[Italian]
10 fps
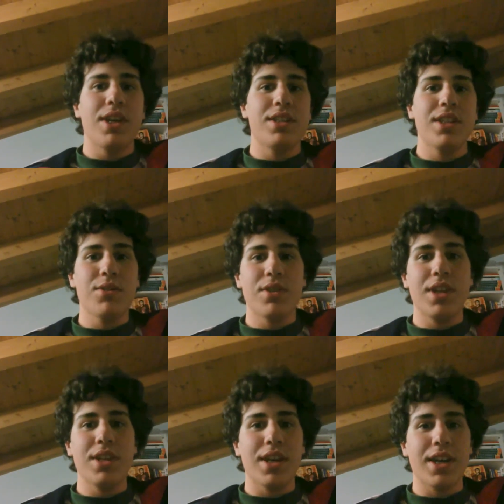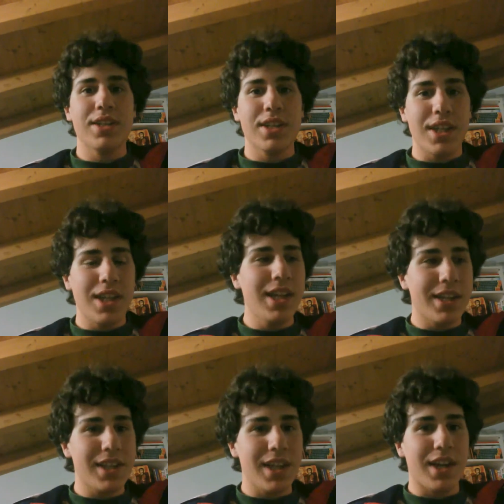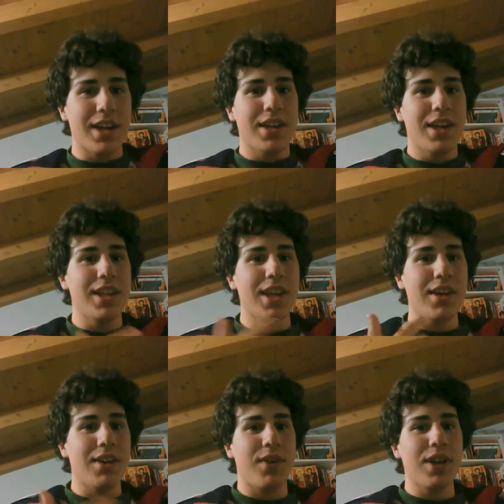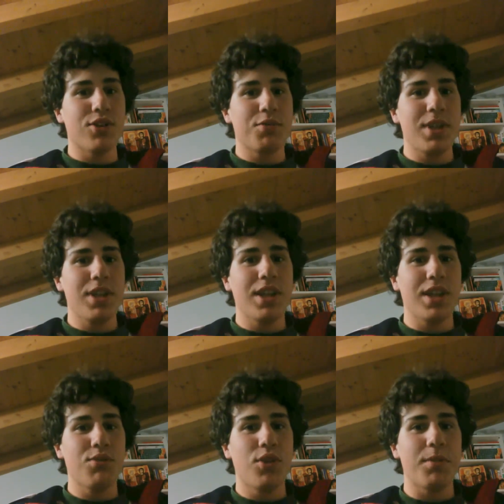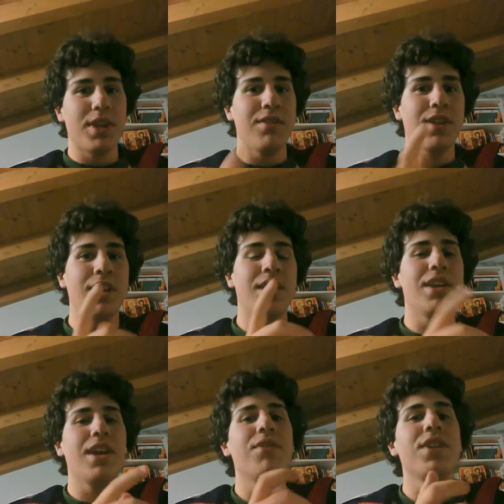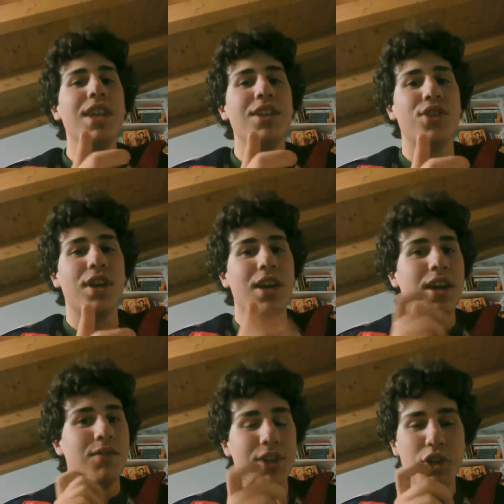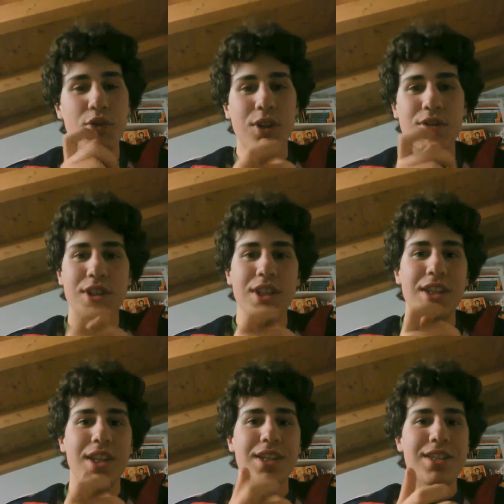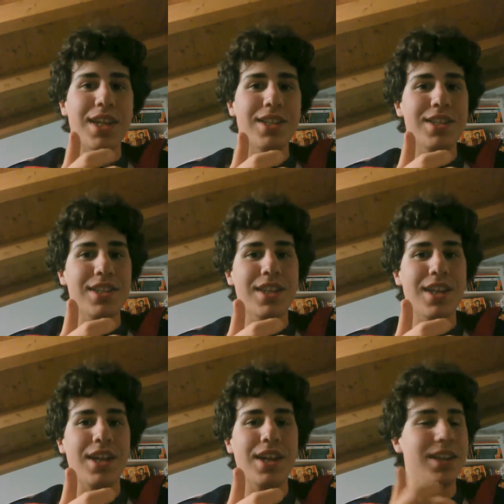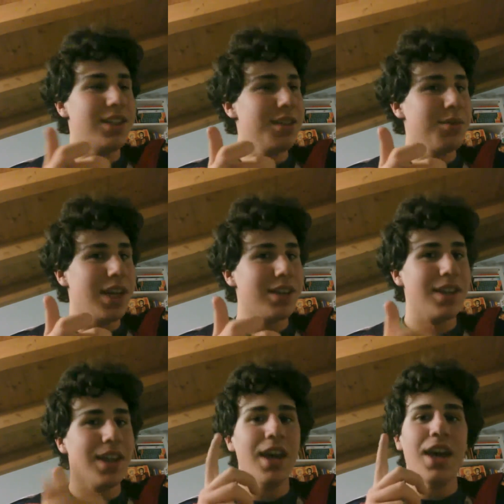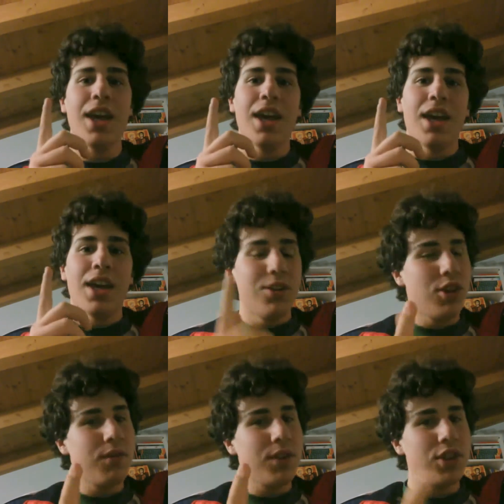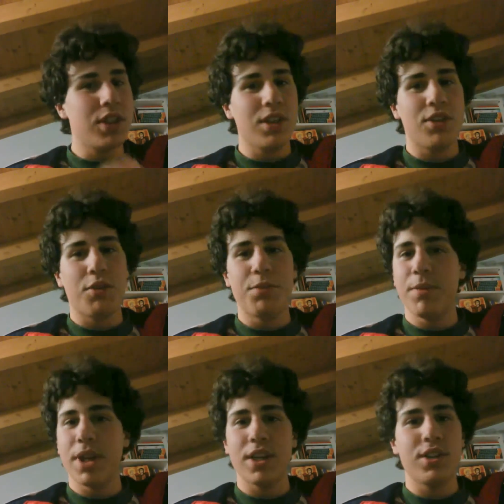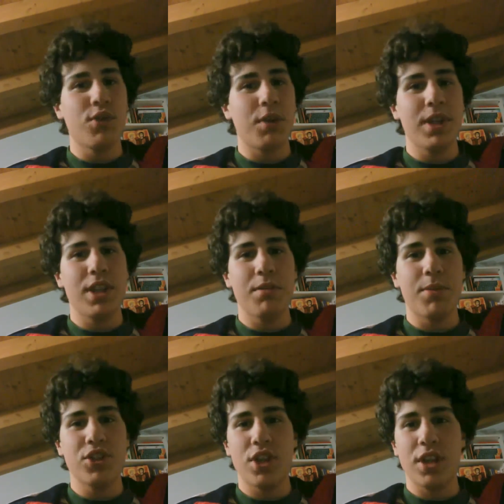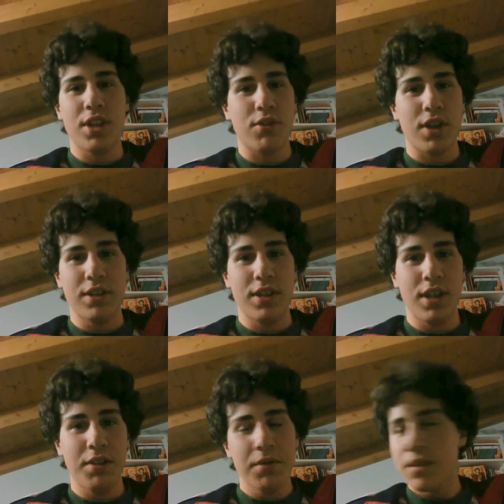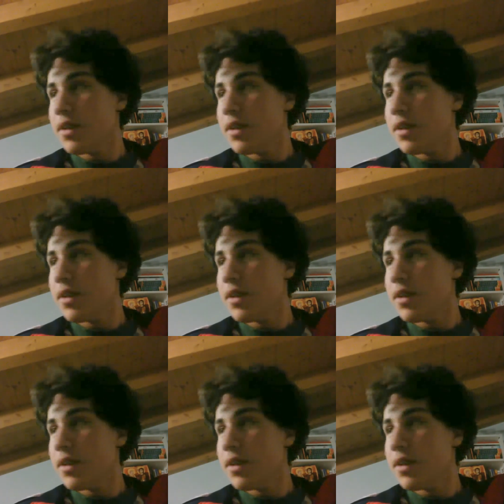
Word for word: e se tornate a casa da lei la sera e, e fa il cosplay di Catwoman e, e vi dice facciamo qualcosa di interessante stasera e di stimolante, non vecitate troppo perché sicuramente mangerete croccantini.